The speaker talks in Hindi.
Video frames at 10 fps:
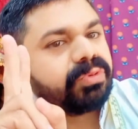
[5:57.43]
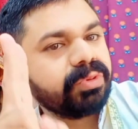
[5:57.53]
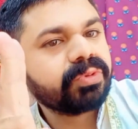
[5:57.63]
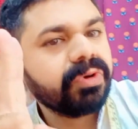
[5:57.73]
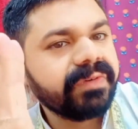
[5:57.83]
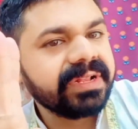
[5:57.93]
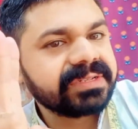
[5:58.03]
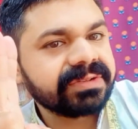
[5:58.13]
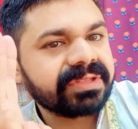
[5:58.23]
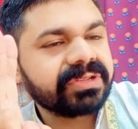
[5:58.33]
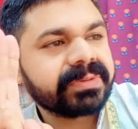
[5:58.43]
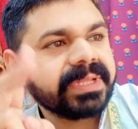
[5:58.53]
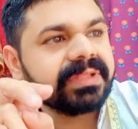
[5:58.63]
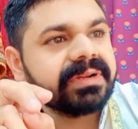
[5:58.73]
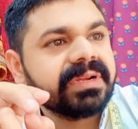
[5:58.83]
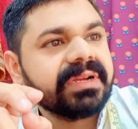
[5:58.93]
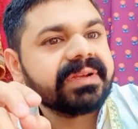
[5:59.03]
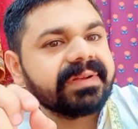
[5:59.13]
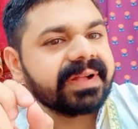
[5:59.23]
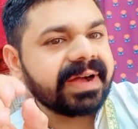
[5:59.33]
टू व्हील्स होते हैं उसके अंदर
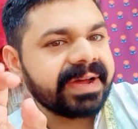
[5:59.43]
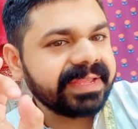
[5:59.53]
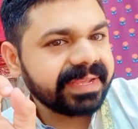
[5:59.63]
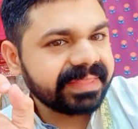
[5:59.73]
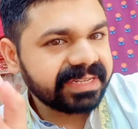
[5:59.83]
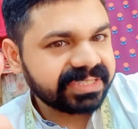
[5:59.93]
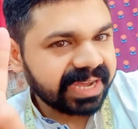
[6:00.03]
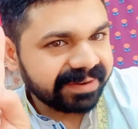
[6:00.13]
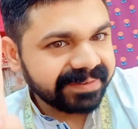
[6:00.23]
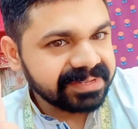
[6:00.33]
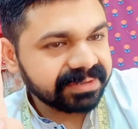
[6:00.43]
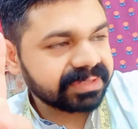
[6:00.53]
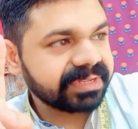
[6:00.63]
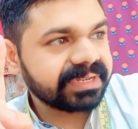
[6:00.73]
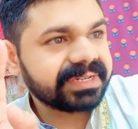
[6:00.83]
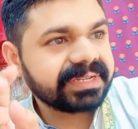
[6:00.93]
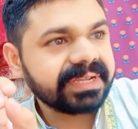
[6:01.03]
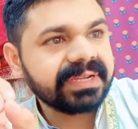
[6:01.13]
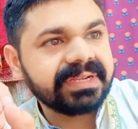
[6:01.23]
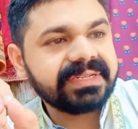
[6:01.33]
गाड़ी के अंदर चार व्हील्स होते हैं ठीक है
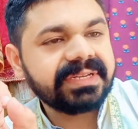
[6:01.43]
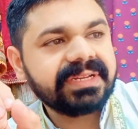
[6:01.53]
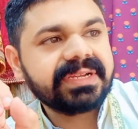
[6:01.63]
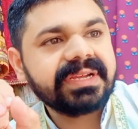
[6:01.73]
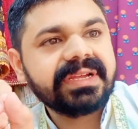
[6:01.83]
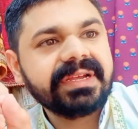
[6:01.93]
यानी कि